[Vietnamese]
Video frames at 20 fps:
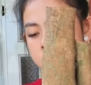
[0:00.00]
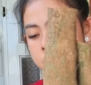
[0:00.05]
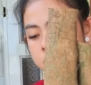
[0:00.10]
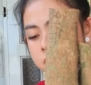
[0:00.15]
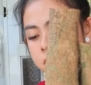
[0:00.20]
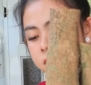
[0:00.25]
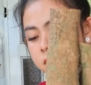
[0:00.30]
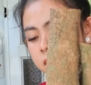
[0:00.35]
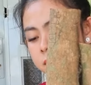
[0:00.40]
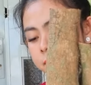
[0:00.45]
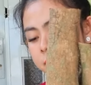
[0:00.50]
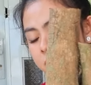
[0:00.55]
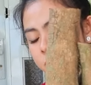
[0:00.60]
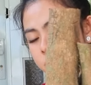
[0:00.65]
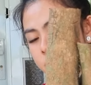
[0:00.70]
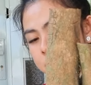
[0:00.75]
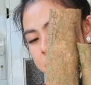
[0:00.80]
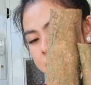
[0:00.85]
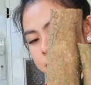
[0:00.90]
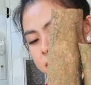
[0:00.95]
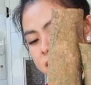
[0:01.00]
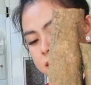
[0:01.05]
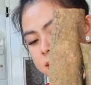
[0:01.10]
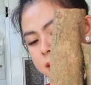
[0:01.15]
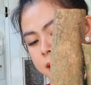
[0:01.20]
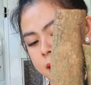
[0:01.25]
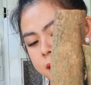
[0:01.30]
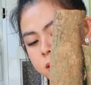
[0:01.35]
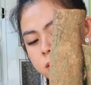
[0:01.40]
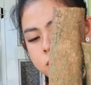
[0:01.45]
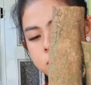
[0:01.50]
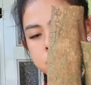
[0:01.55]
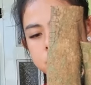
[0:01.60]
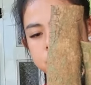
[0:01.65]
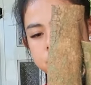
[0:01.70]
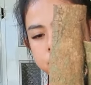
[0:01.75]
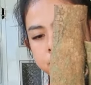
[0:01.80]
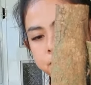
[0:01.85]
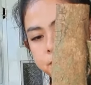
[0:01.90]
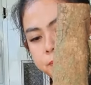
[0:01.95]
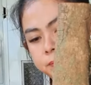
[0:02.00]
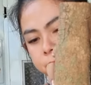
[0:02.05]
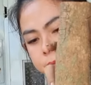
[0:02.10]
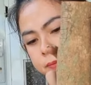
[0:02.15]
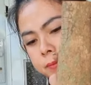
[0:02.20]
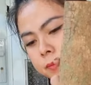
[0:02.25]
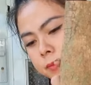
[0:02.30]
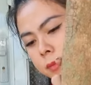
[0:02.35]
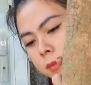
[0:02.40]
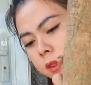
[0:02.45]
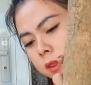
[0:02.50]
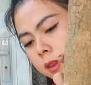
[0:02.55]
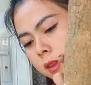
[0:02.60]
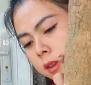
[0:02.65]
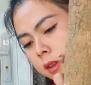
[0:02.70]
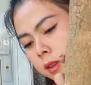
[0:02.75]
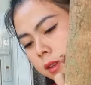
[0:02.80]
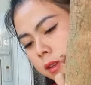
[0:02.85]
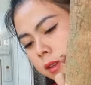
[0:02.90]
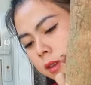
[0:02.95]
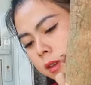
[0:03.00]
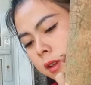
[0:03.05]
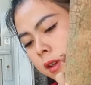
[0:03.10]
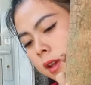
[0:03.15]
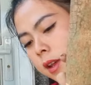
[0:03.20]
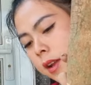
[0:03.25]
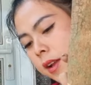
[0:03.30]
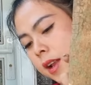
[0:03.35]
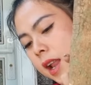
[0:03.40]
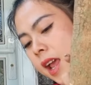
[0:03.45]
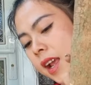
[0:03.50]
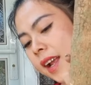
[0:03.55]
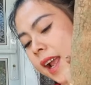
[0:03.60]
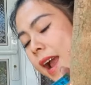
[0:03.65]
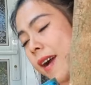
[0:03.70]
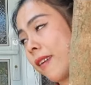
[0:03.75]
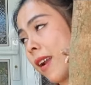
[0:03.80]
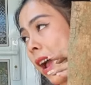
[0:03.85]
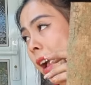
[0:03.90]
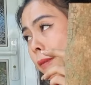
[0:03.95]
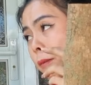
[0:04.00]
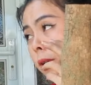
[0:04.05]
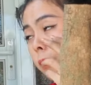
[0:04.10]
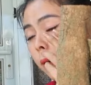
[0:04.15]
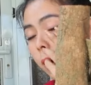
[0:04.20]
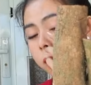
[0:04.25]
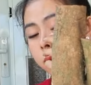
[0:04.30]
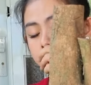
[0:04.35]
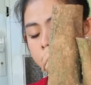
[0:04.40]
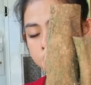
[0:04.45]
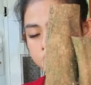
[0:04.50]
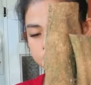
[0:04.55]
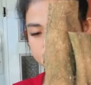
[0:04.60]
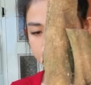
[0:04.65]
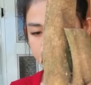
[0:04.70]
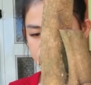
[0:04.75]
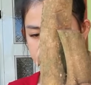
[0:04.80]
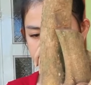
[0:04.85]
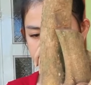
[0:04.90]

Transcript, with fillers: đường kính bầu là 36 rồi má đế cao là 24 của chú